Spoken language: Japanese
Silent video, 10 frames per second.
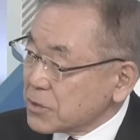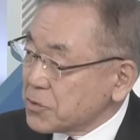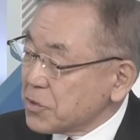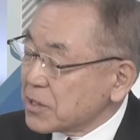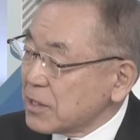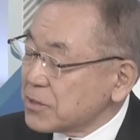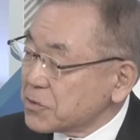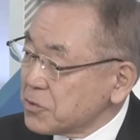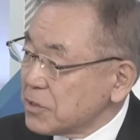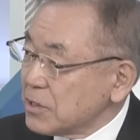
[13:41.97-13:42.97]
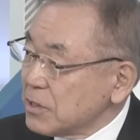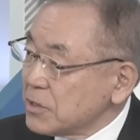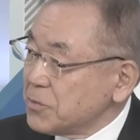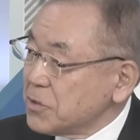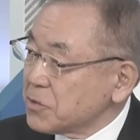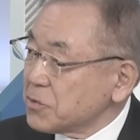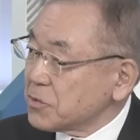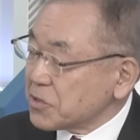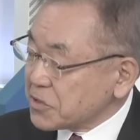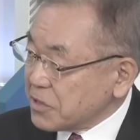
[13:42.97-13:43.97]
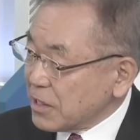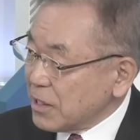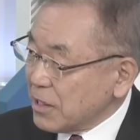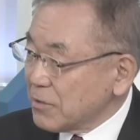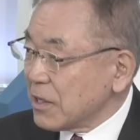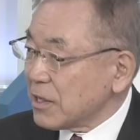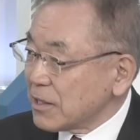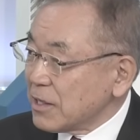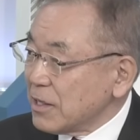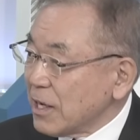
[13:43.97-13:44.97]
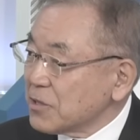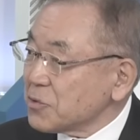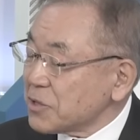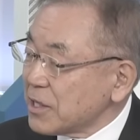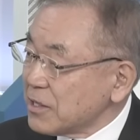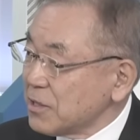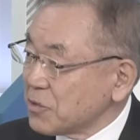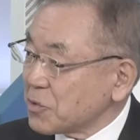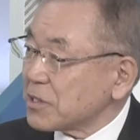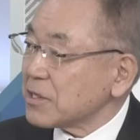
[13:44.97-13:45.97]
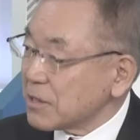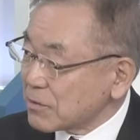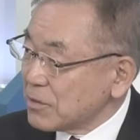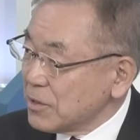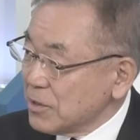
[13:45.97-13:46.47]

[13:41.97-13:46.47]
その1ヶ月後に自民党のですね中で半導体議連というのができたと。